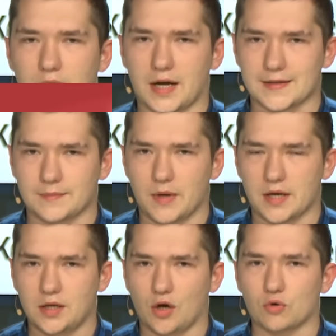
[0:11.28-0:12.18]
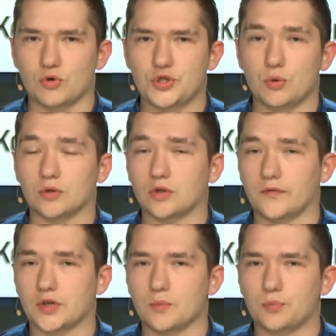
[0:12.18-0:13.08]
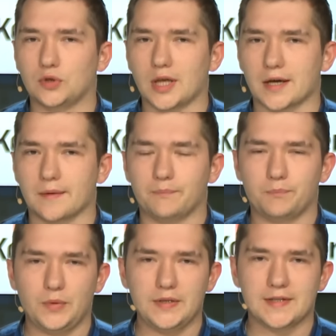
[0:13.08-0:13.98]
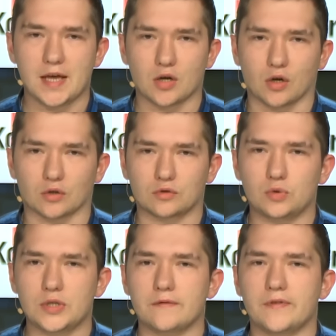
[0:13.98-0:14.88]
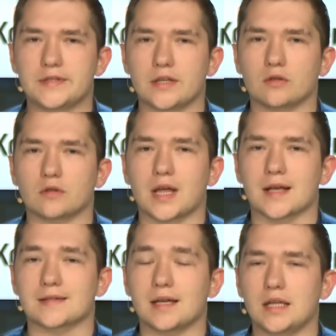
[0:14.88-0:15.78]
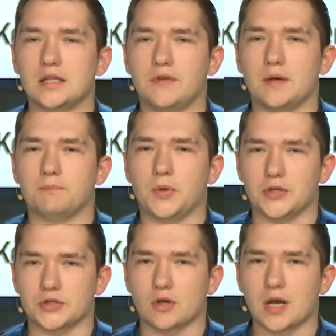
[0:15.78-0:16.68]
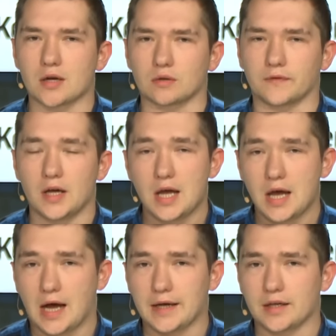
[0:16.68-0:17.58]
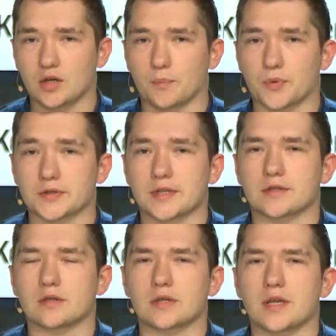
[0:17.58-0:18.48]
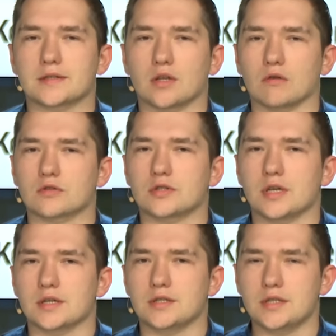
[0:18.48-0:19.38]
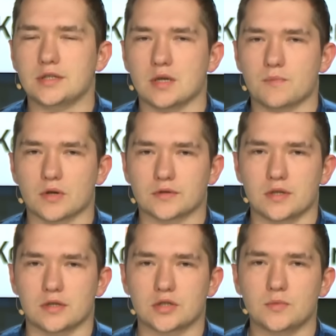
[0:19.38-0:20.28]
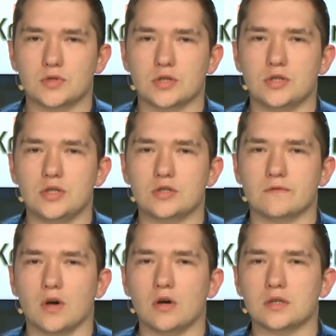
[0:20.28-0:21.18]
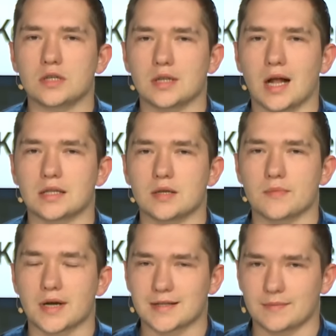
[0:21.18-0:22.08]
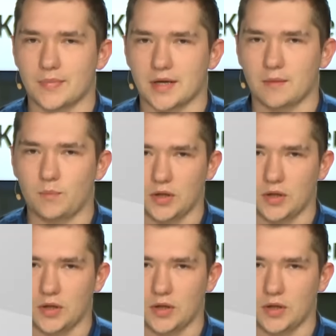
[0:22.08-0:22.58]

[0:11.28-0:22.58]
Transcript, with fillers: Raspberry ogłosiło nowy komputer Pi Zero, który wyceniono na zaledwie 5 dolarów, a jego procesor jest o 40% szybszy niż w oryginalnym Raspberry